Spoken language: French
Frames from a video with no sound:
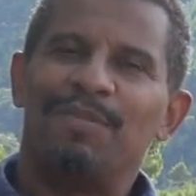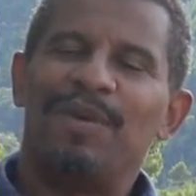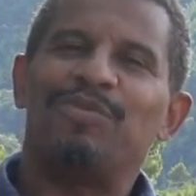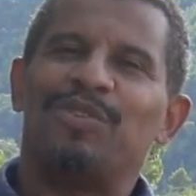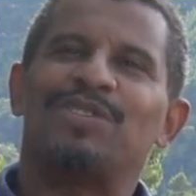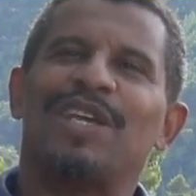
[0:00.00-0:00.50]

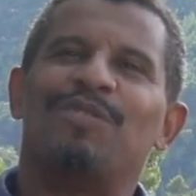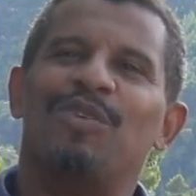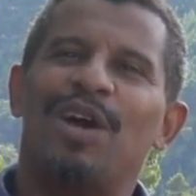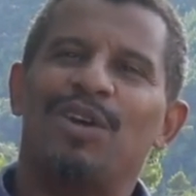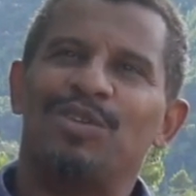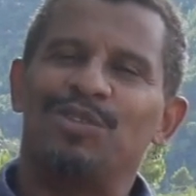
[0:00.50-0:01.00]
Mais il faut
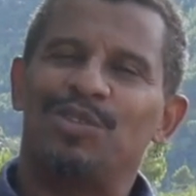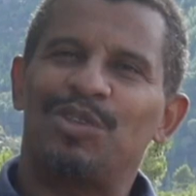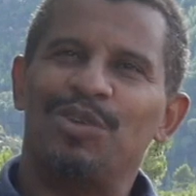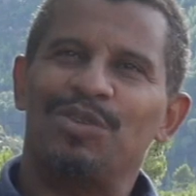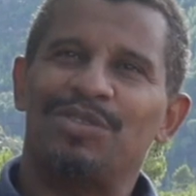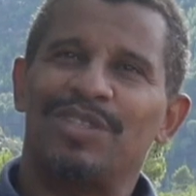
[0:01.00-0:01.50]
savoir une
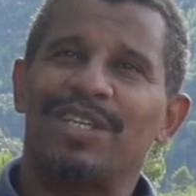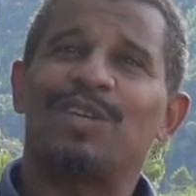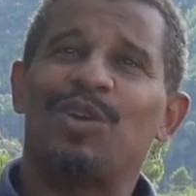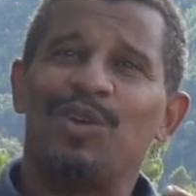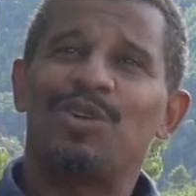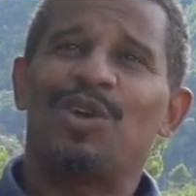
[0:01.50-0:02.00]
chose, c'est
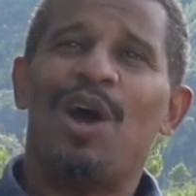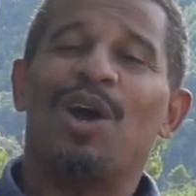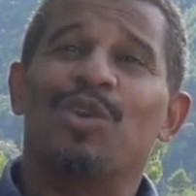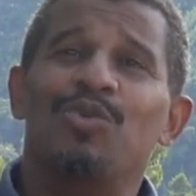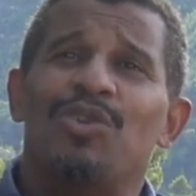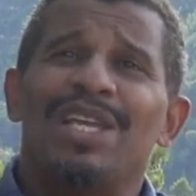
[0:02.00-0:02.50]
que le
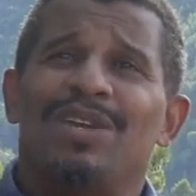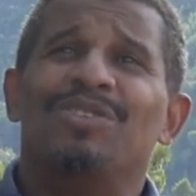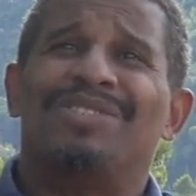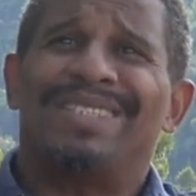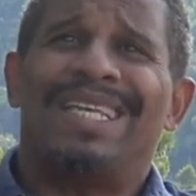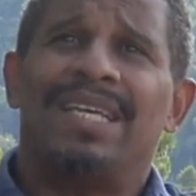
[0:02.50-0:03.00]
corps, lui,
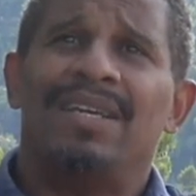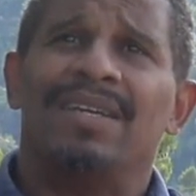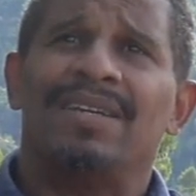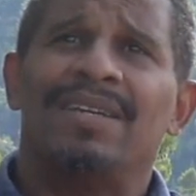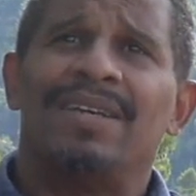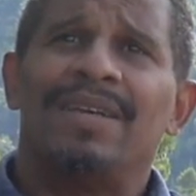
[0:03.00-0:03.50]
le sait.
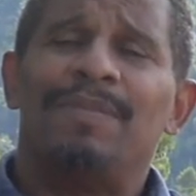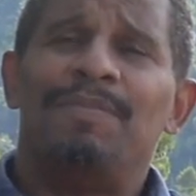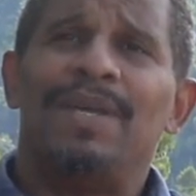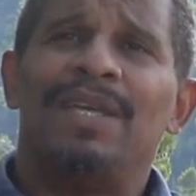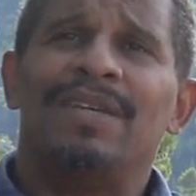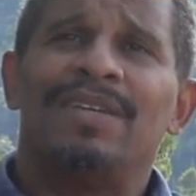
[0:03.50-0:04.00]

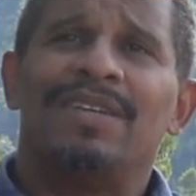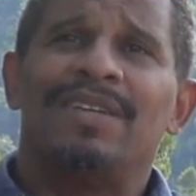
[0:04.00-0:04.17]
Mais